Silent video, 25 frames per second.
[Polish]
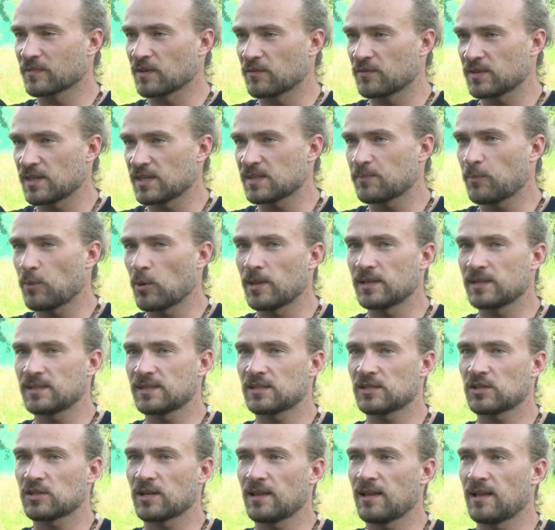W zespole
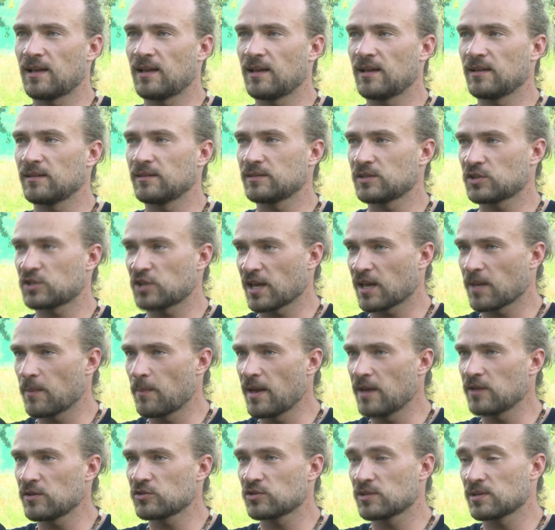strzela trzech
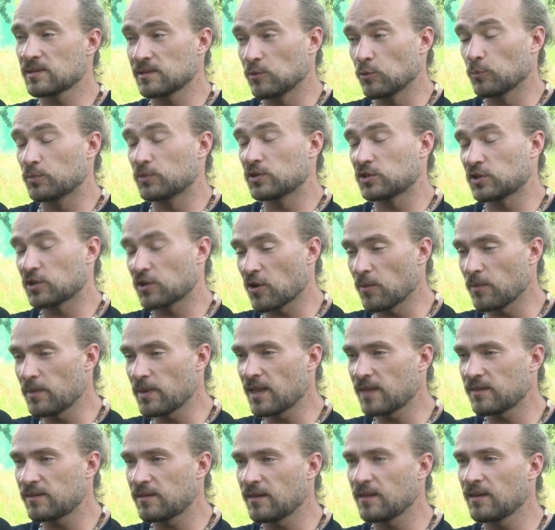mężczyzn lub trzy
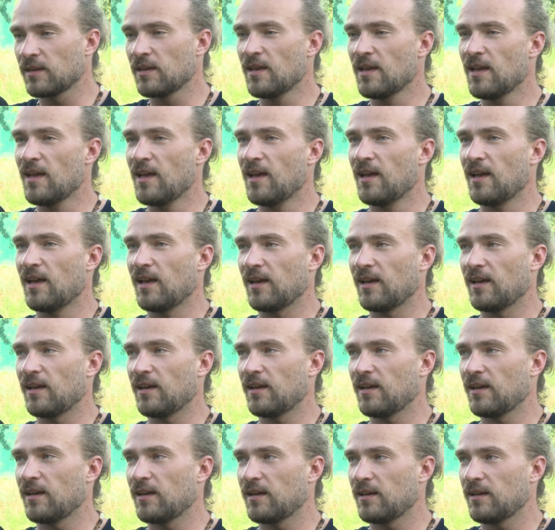kobiety.
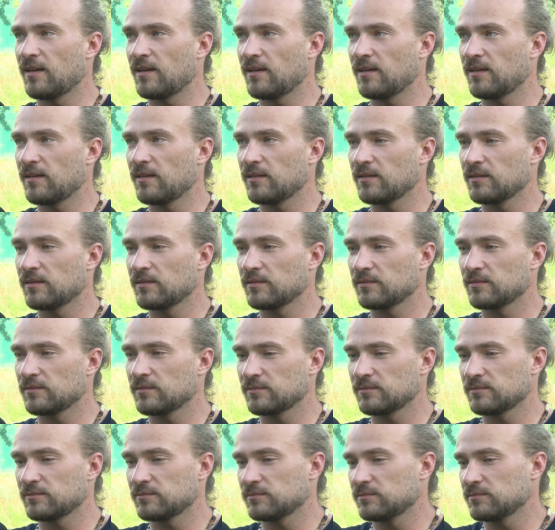E,
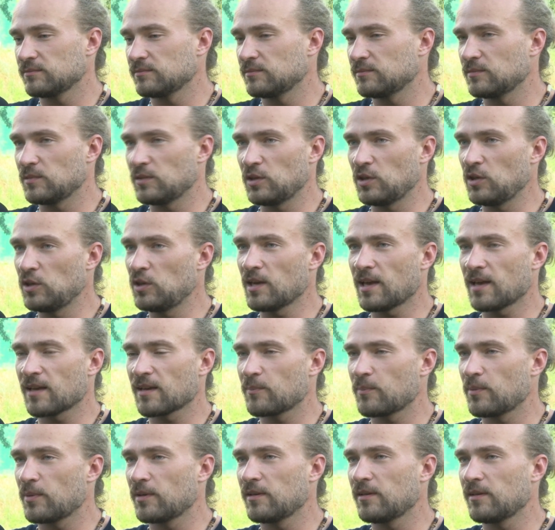I
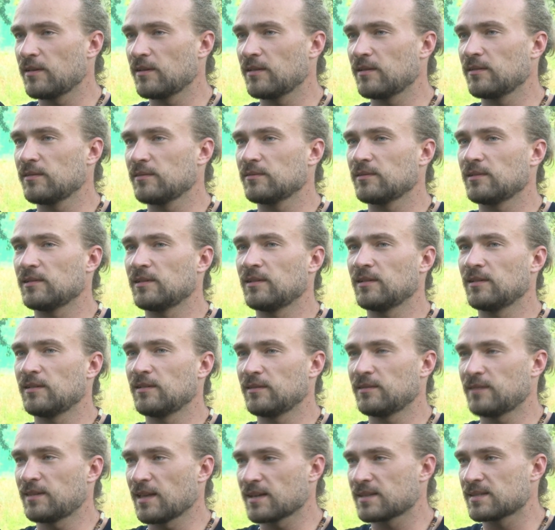jakby
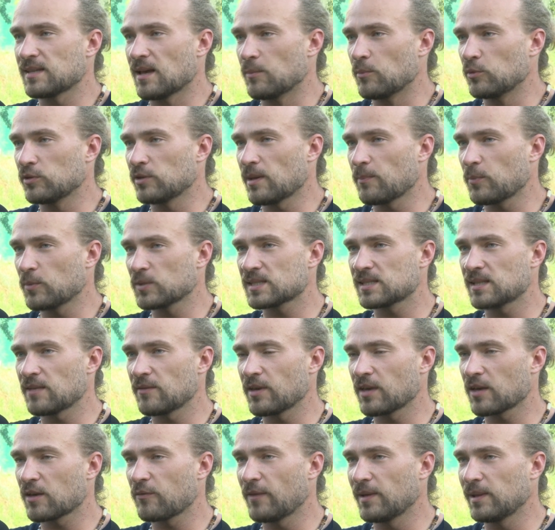e, tak samo, na
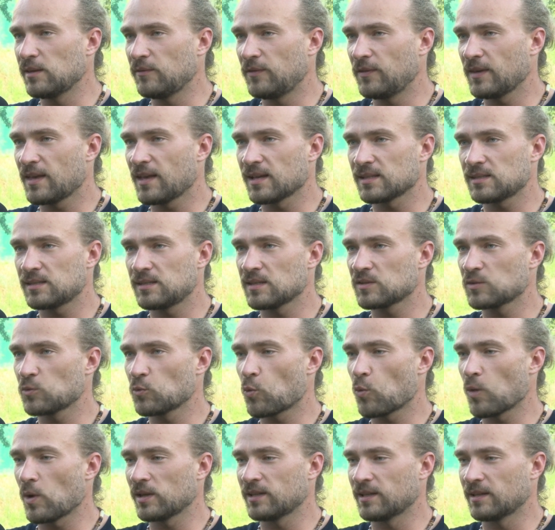podstawie kwalifikacji jest
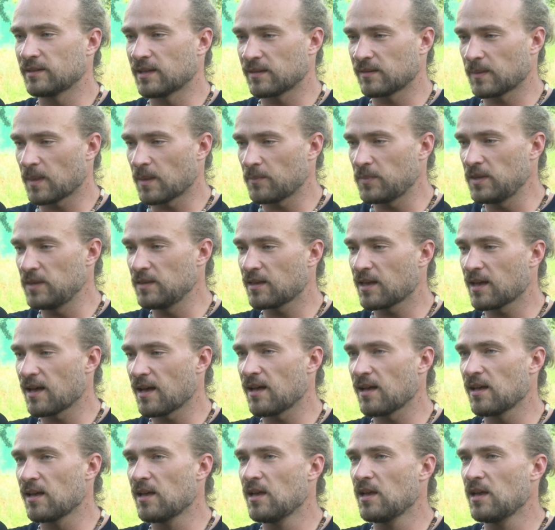układana
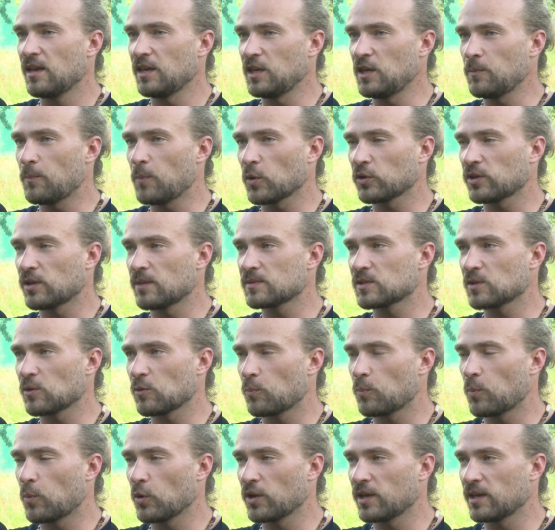drabinka i potem
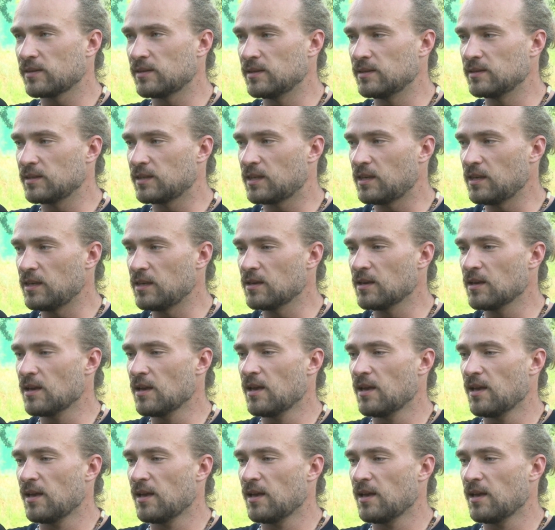są pojedynki,